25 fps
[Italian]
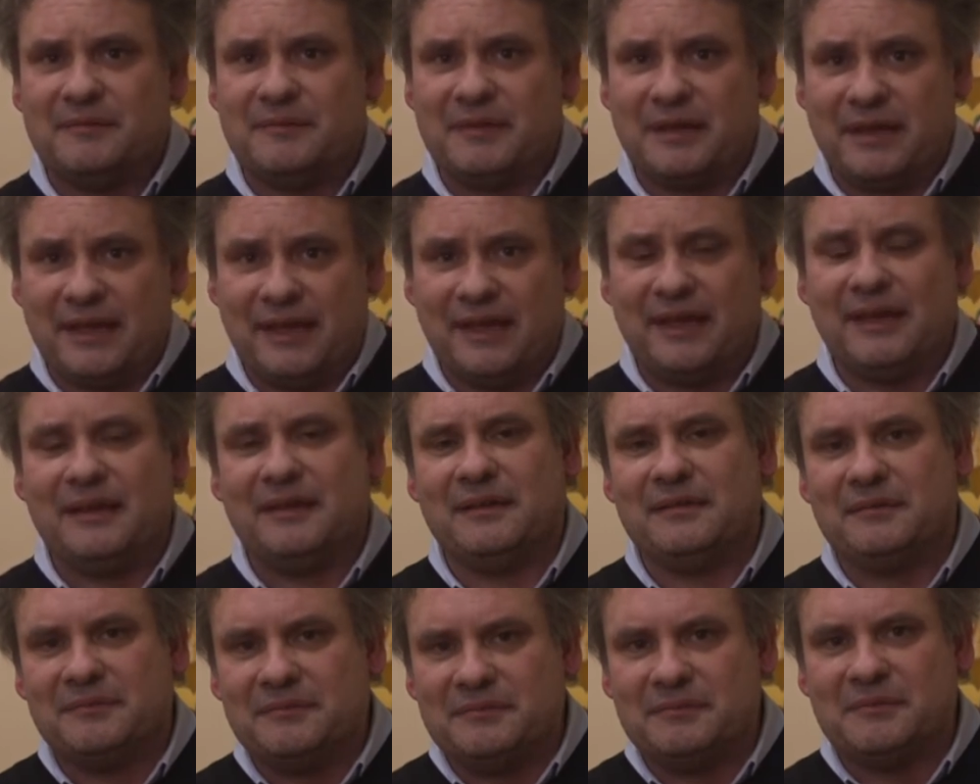
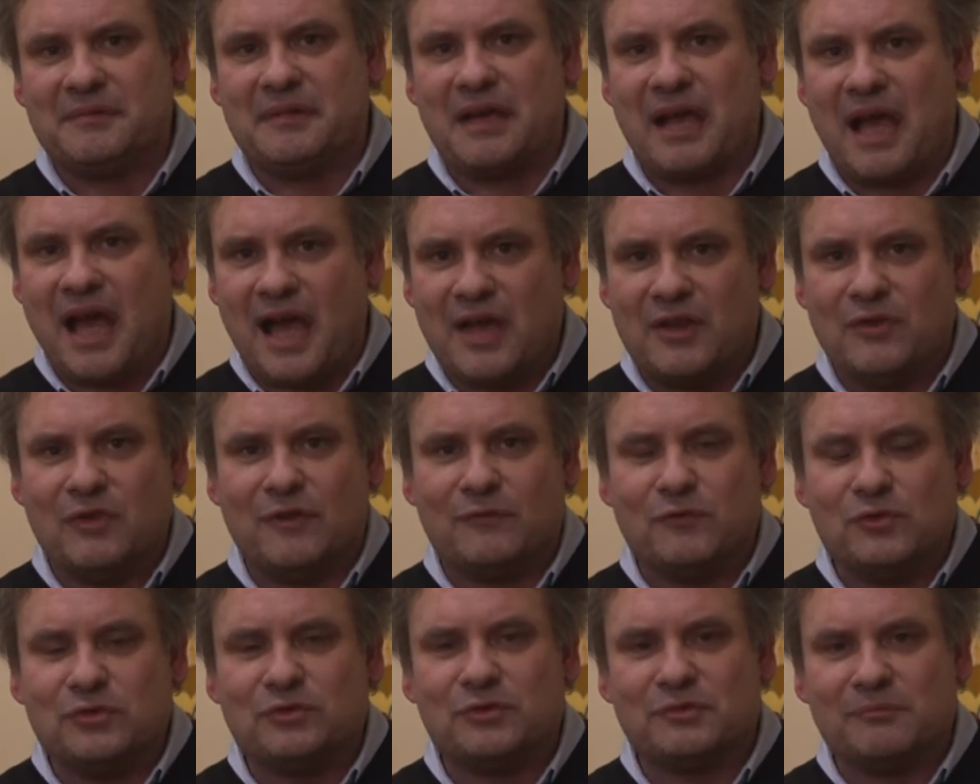che hanno
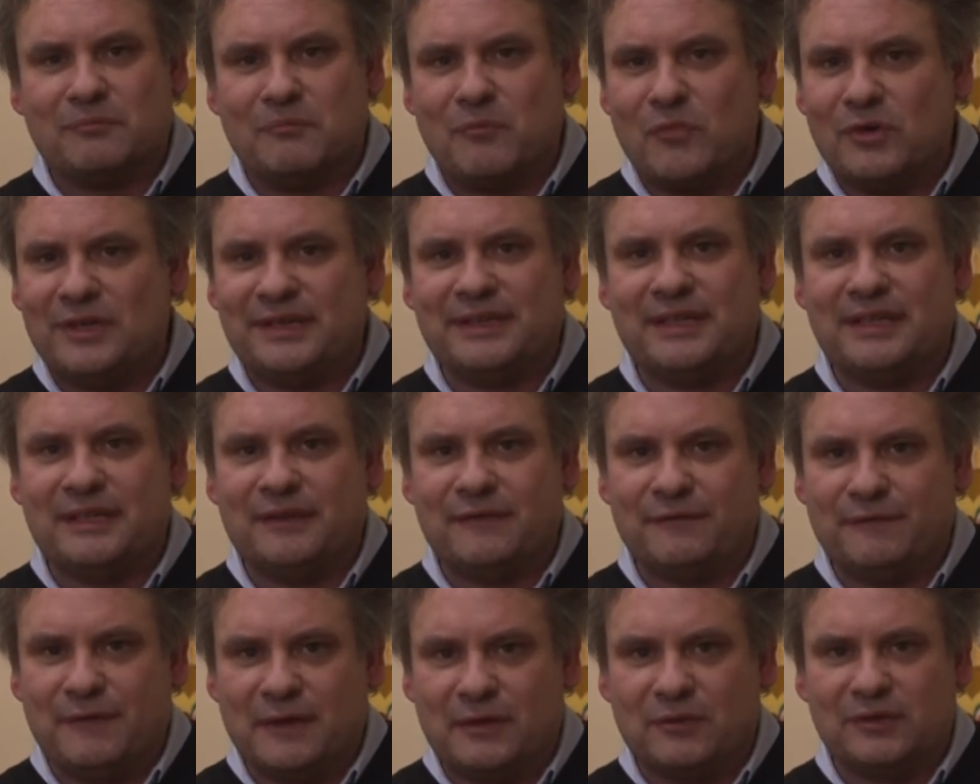avuto molte
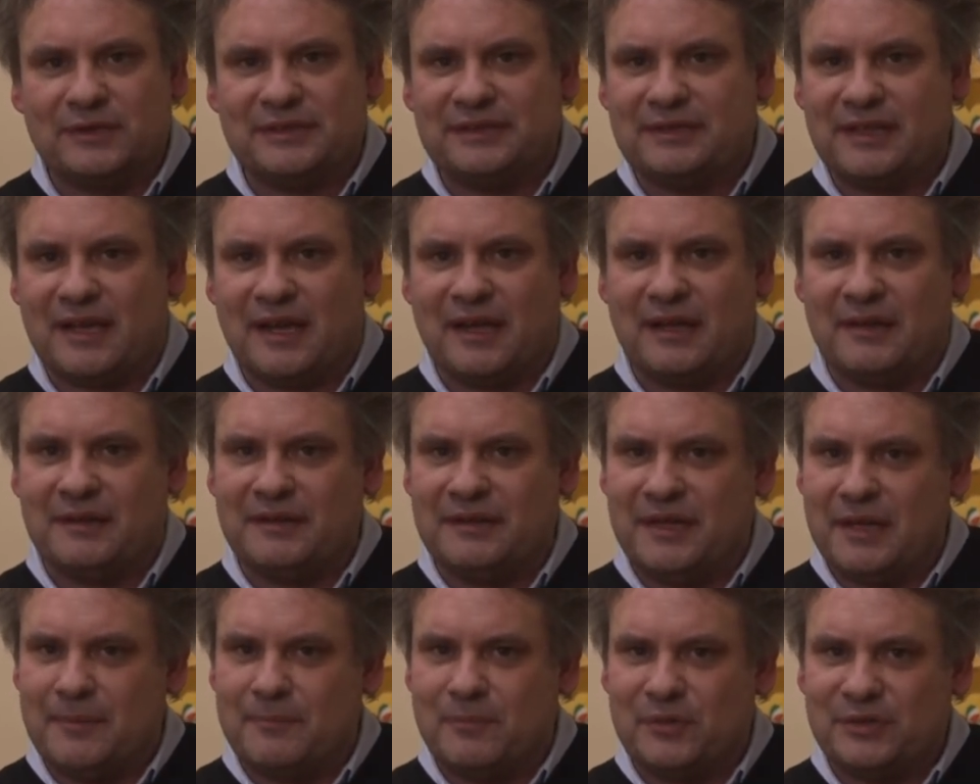difficoltà
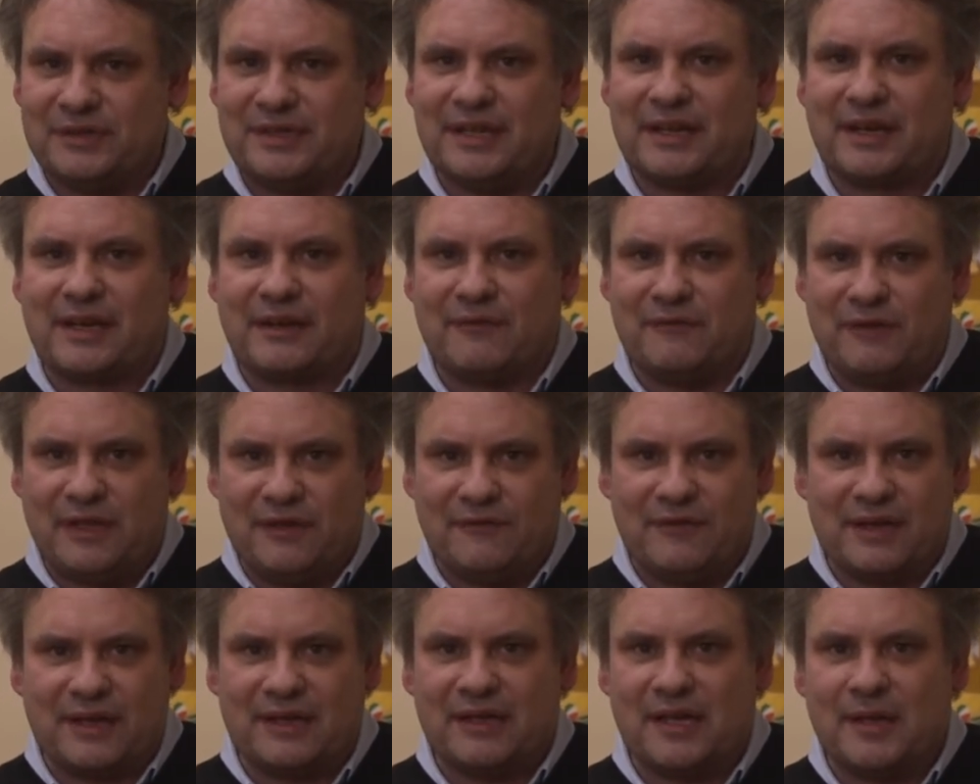nel poter
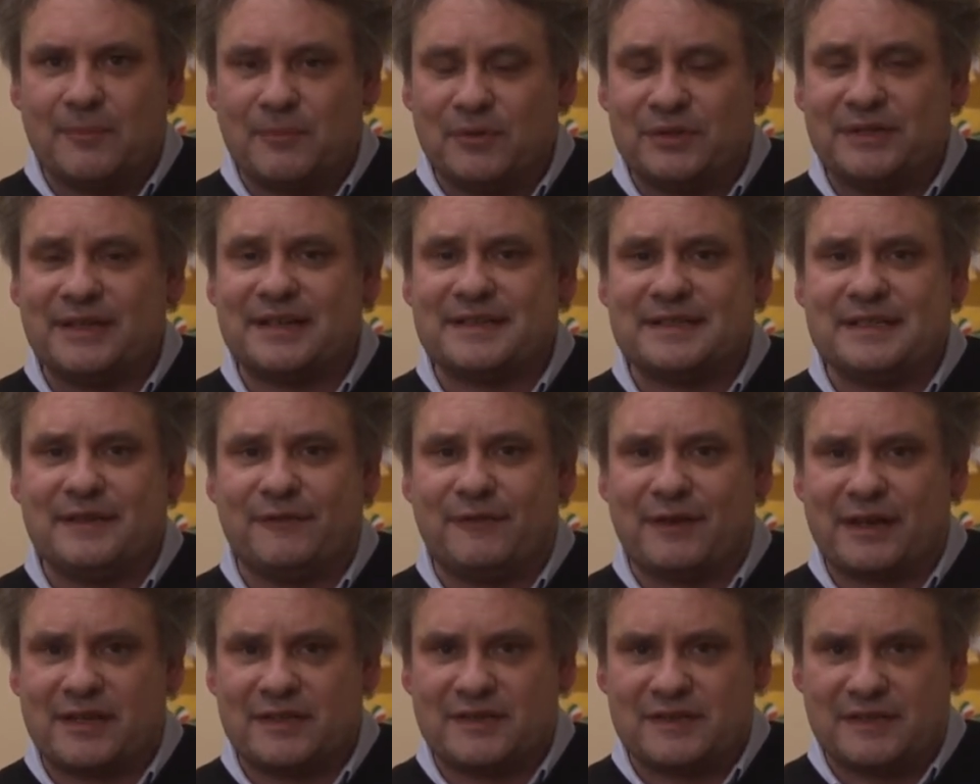vivere, nel potersi
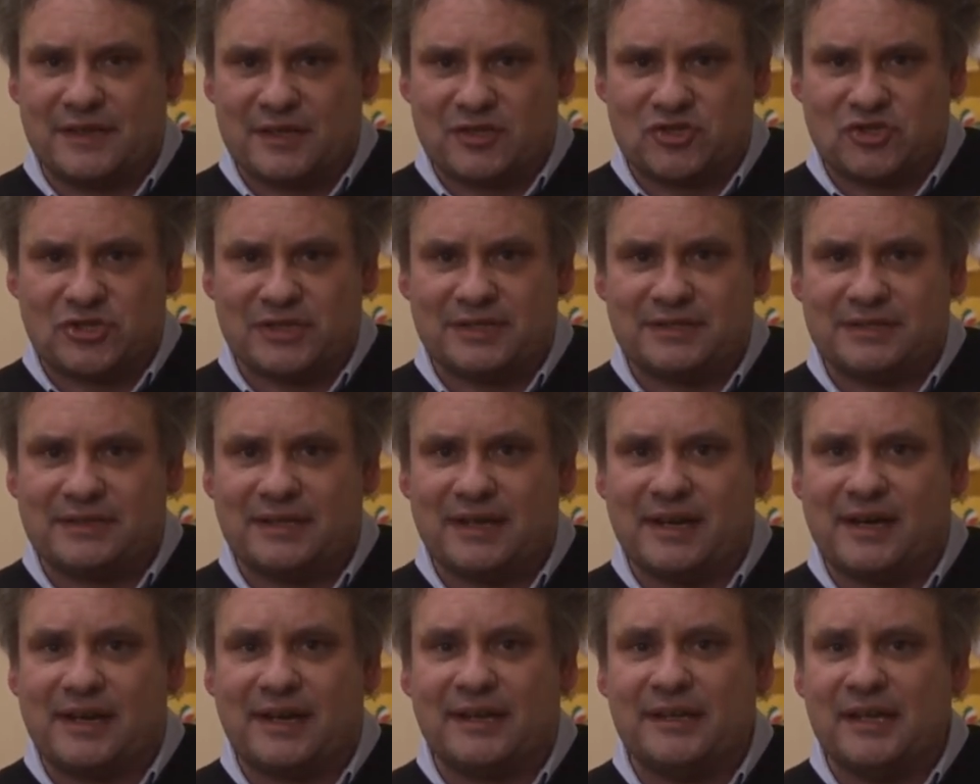farsi
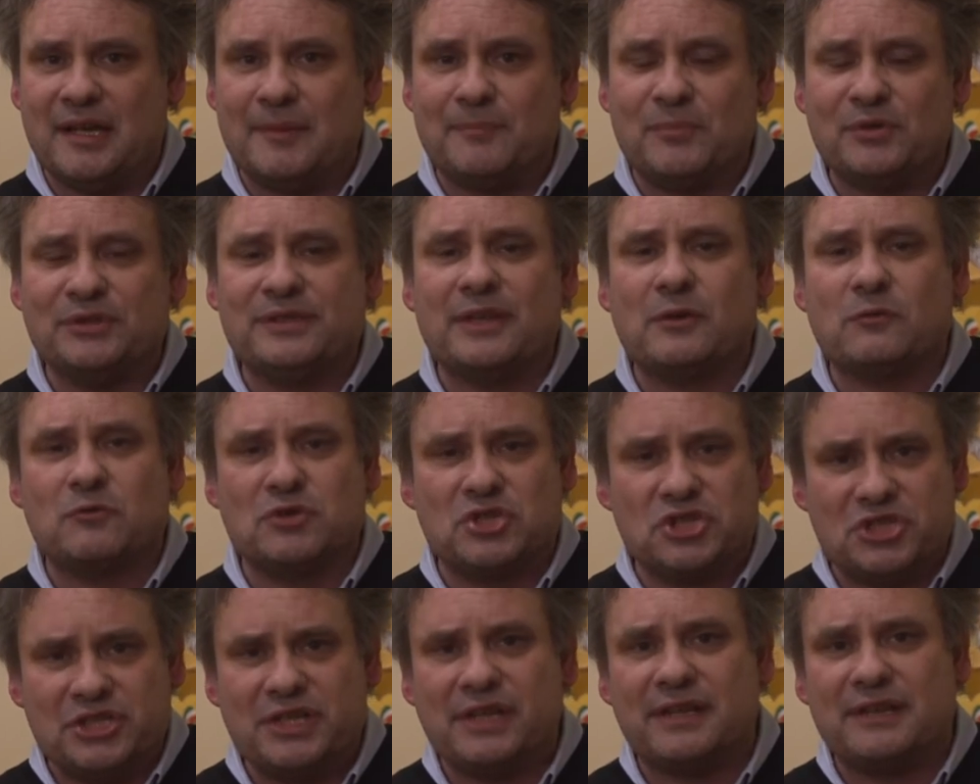accettare, nel poter
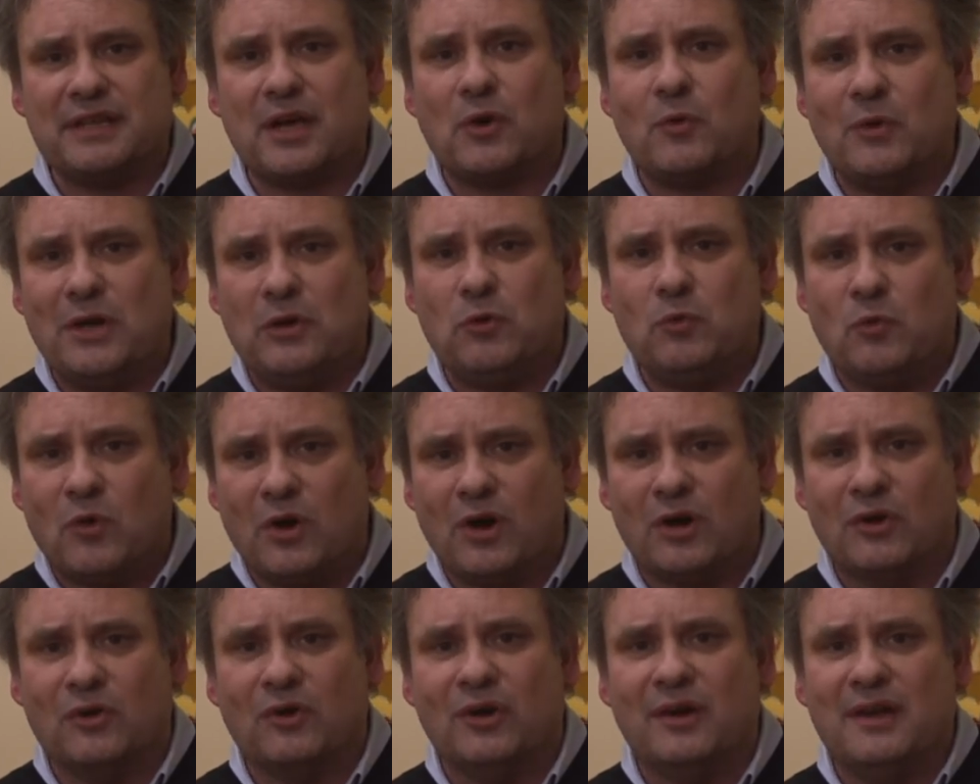uscire da quel
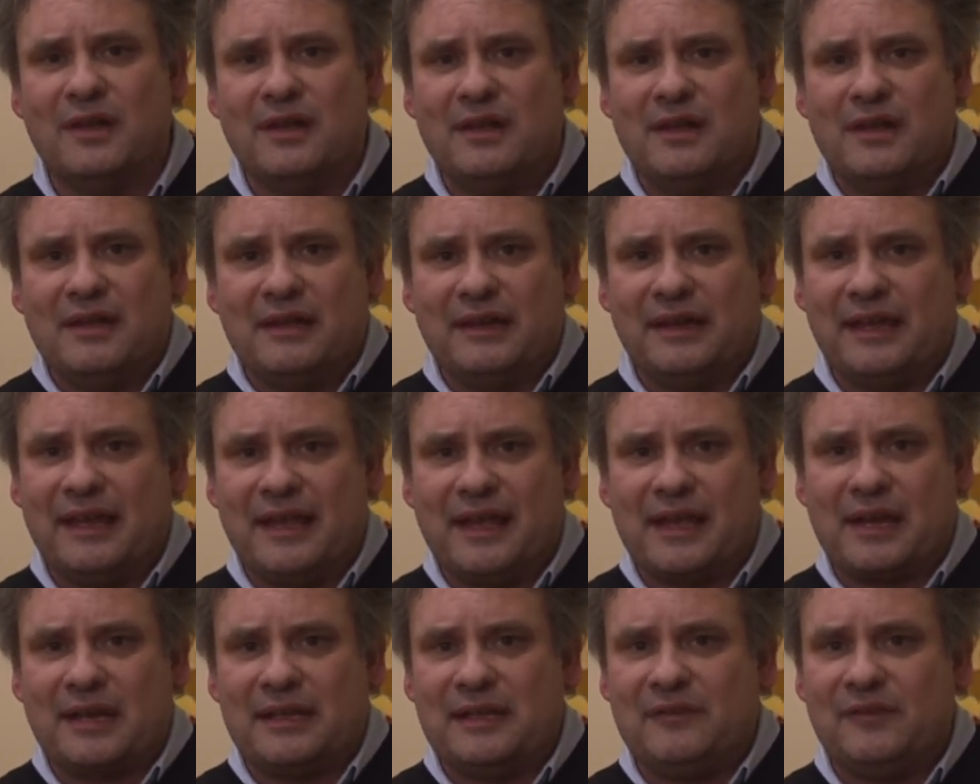luogo che
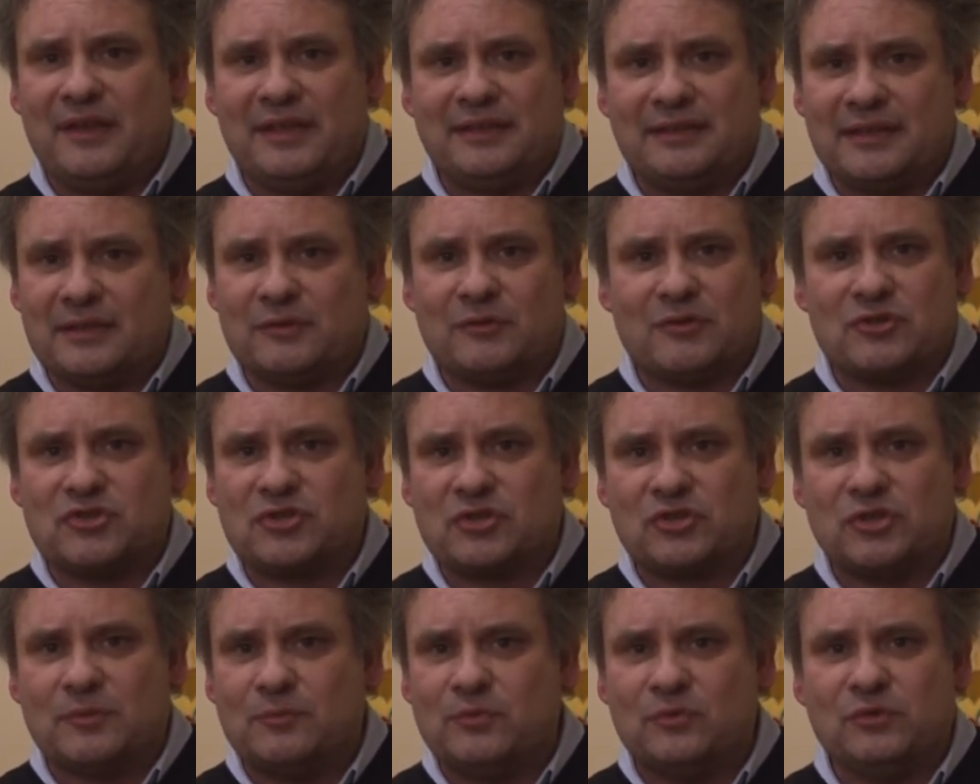era diventato a un
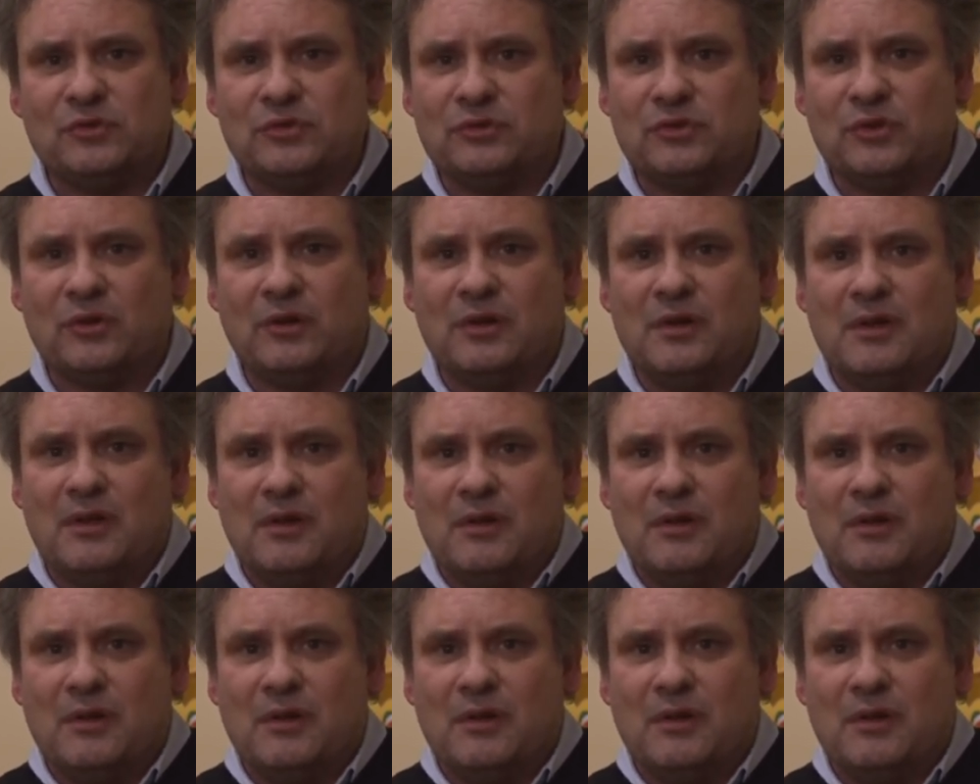certo punto,